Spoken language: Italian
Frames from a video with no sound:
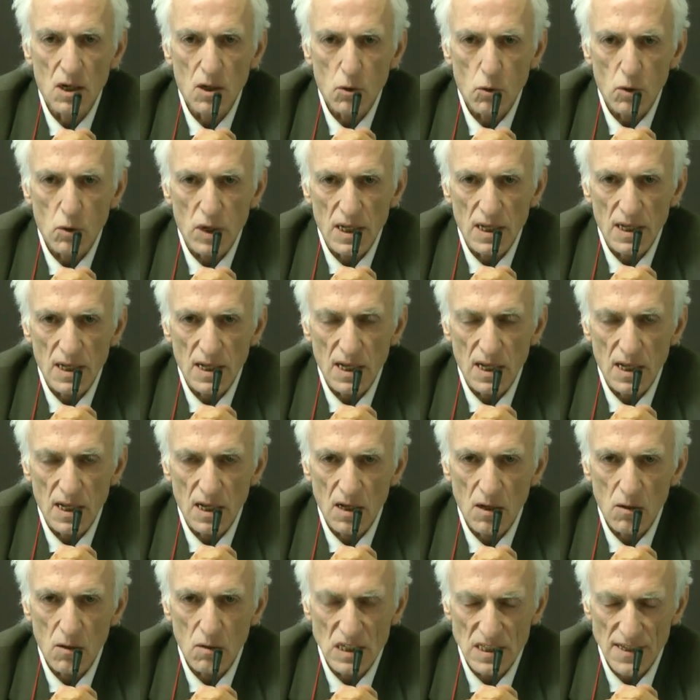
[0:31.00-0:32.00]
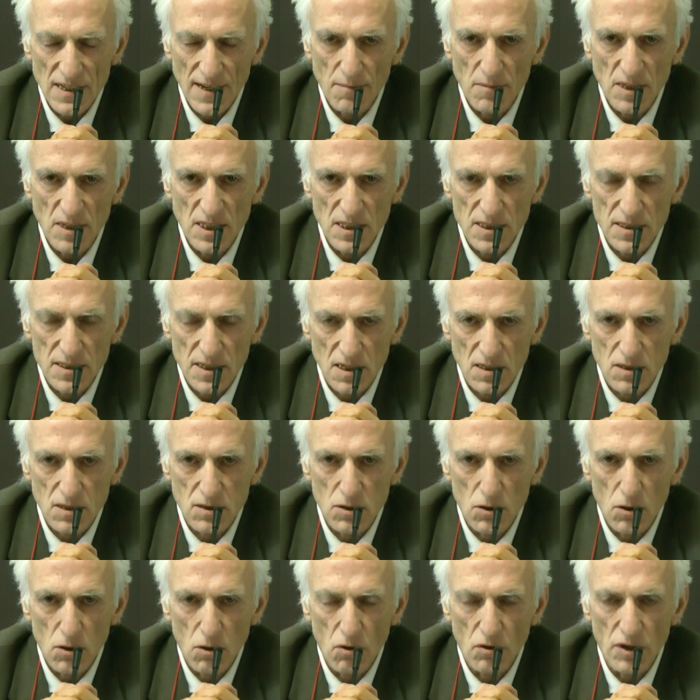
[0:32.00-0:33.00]
Quindi questa
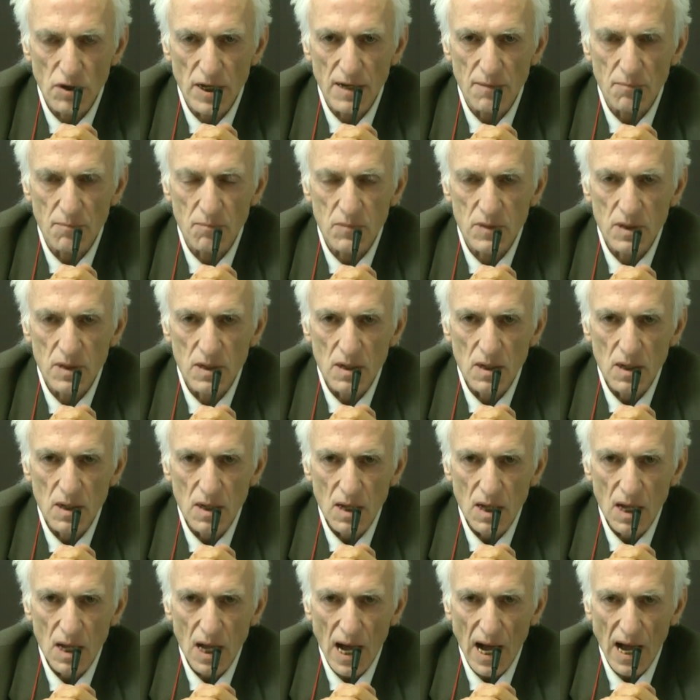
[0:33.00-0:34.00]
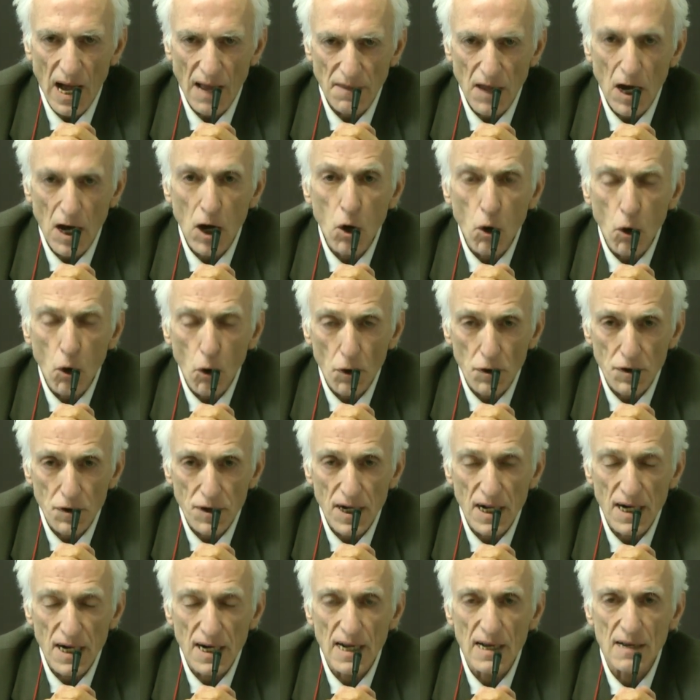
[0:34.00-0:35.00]
amministrazione ha da
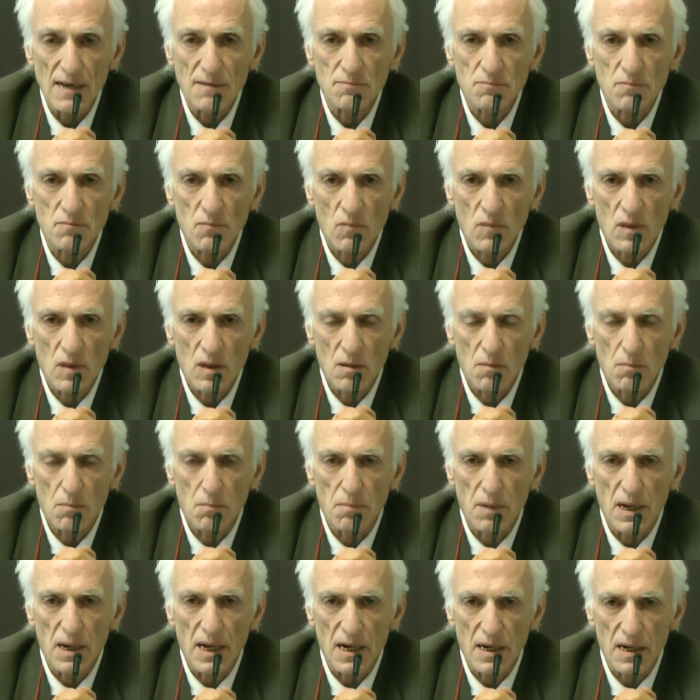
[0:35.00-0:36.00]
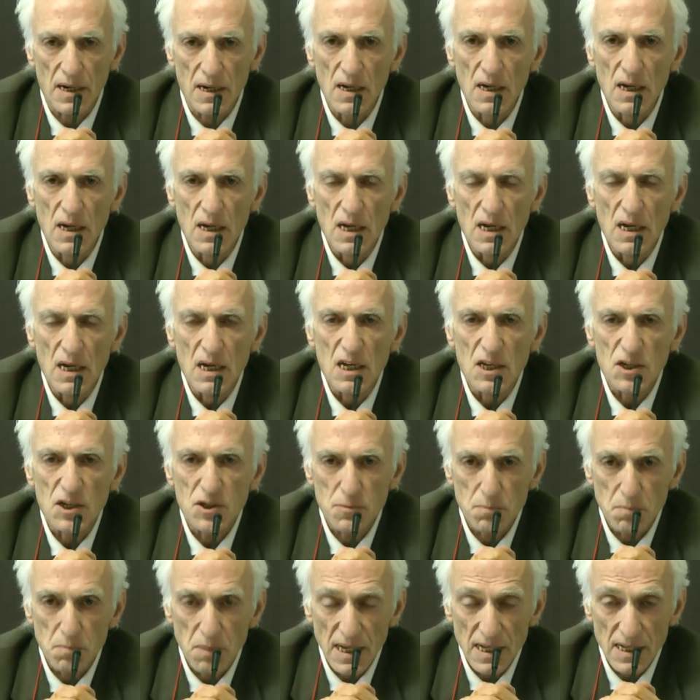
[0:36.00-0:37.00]
correre per
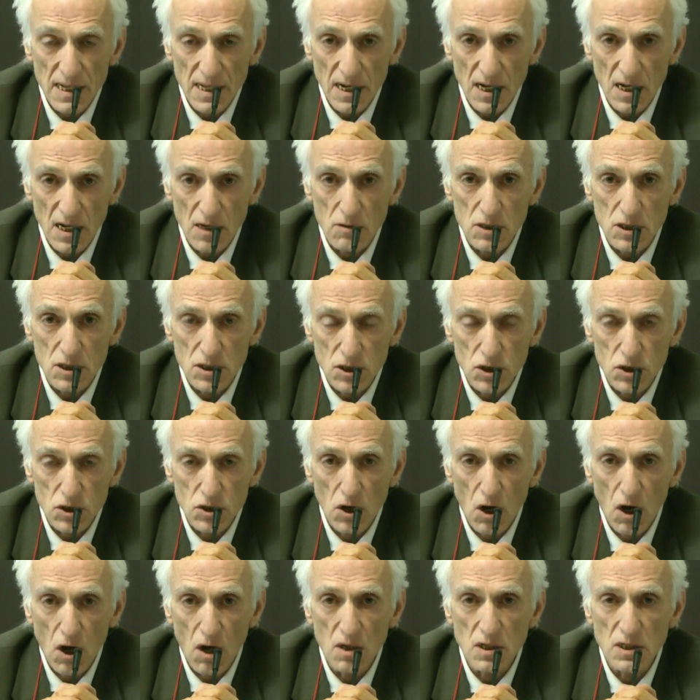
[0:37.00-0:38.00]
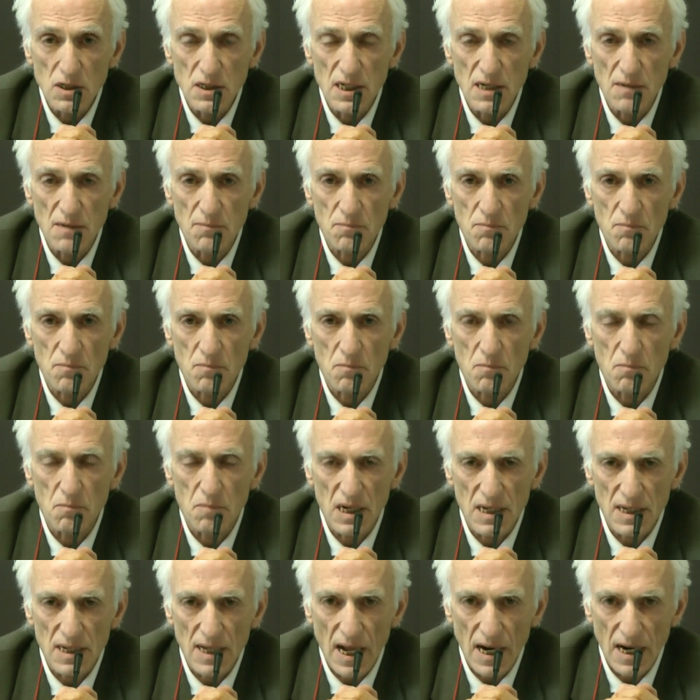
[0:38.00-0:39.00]
spendere questi soldi,
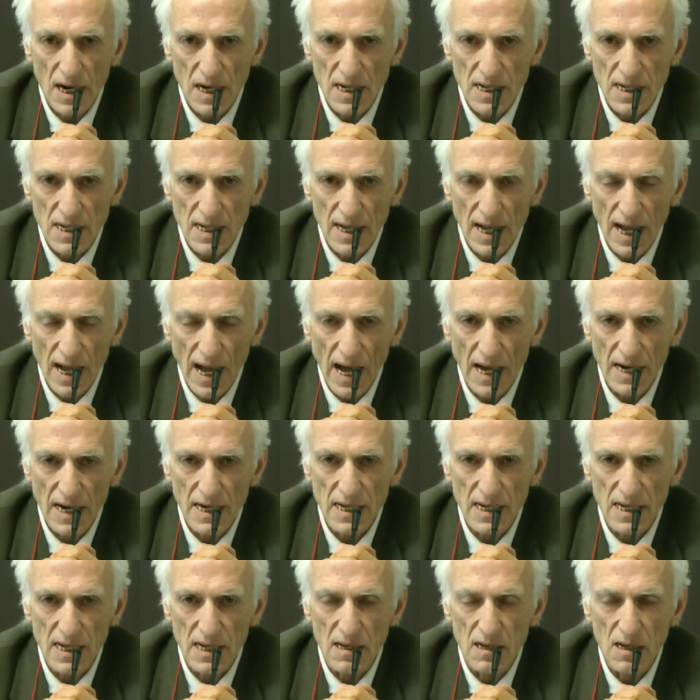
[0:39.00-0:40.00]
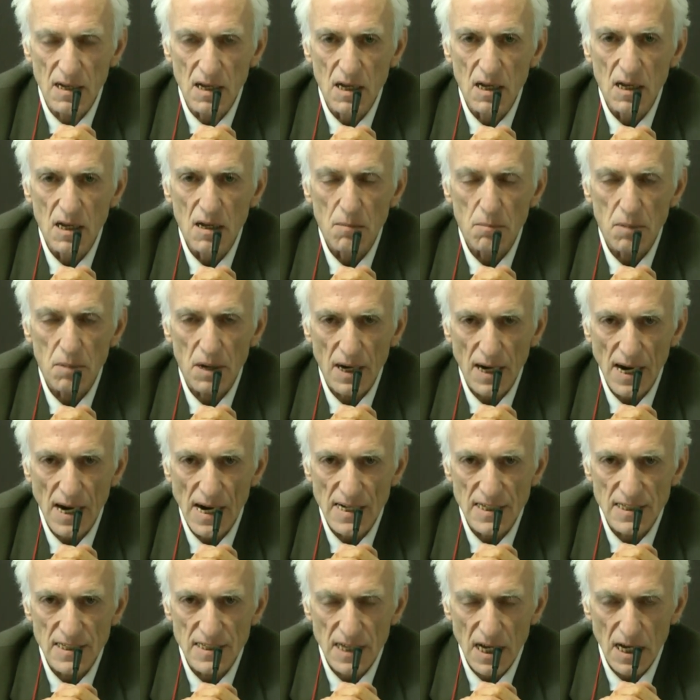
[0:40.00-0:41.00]
per dare gli incarichi, per
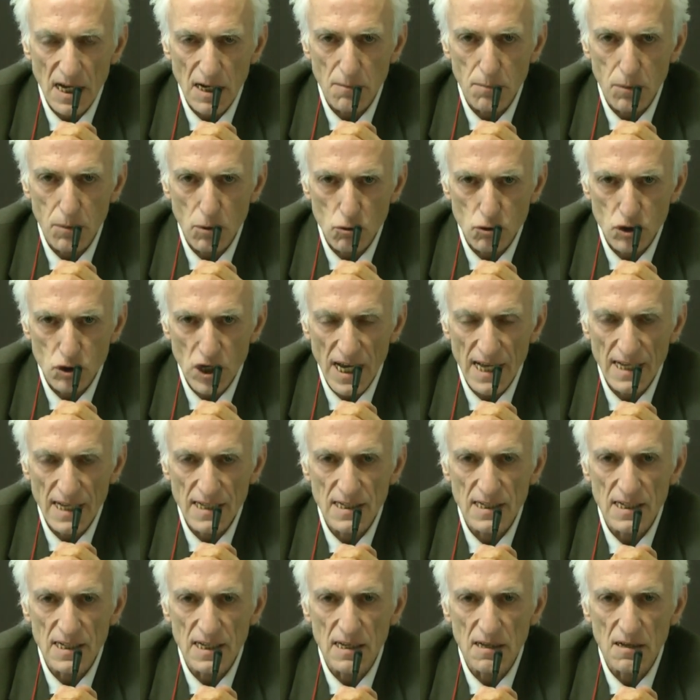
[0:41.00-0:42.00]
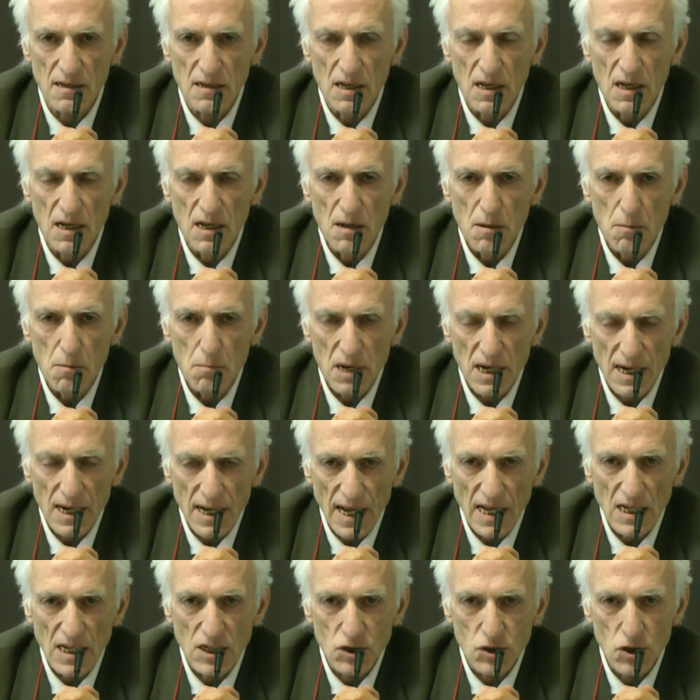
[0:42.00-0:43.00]
realizzare i progetti, perché
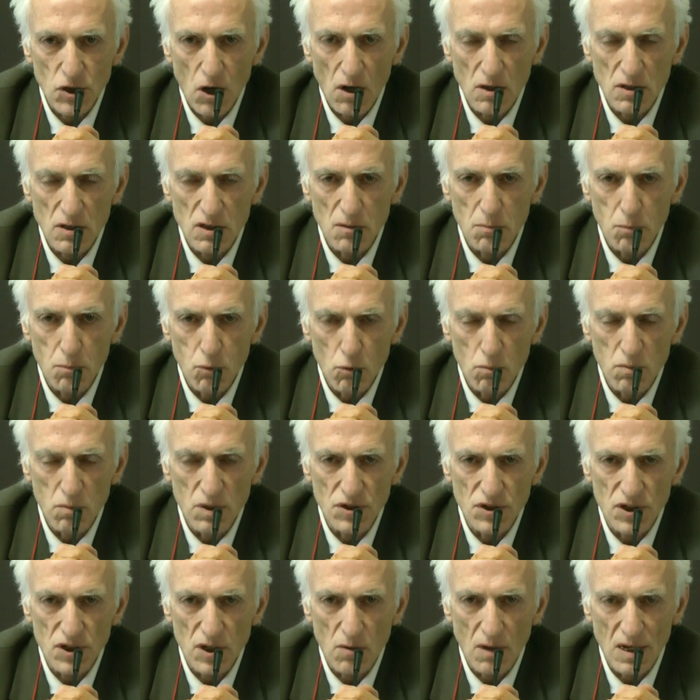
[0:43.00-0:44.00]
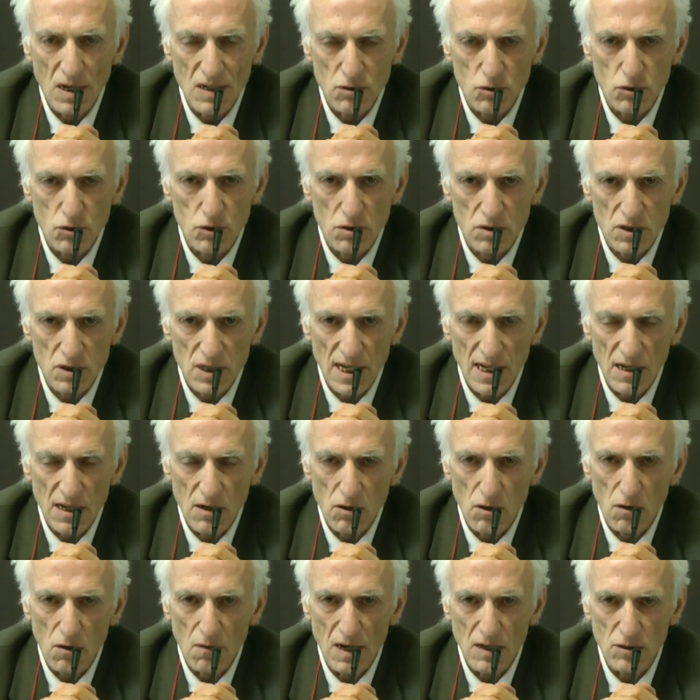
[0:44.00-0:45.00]
i soldi pubblici quando si
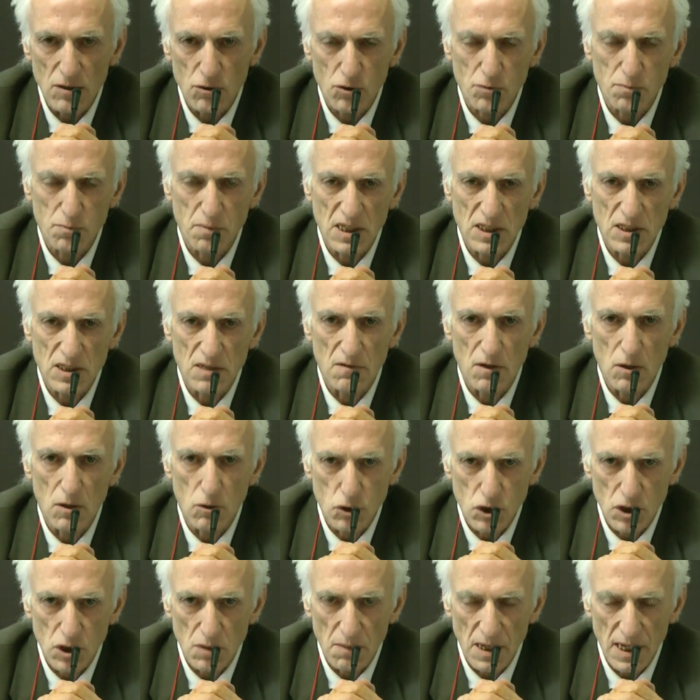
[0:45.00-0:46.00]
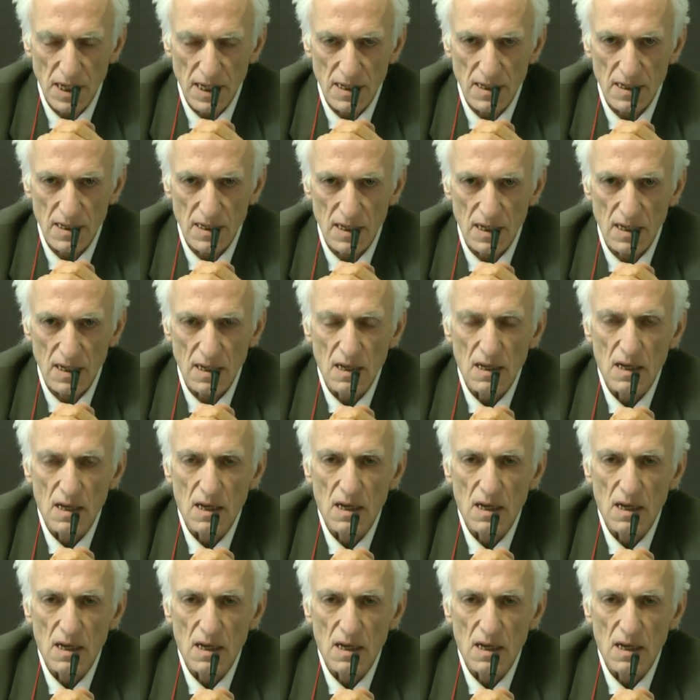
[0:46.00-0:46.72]
ottengono vanno spesi velocemente,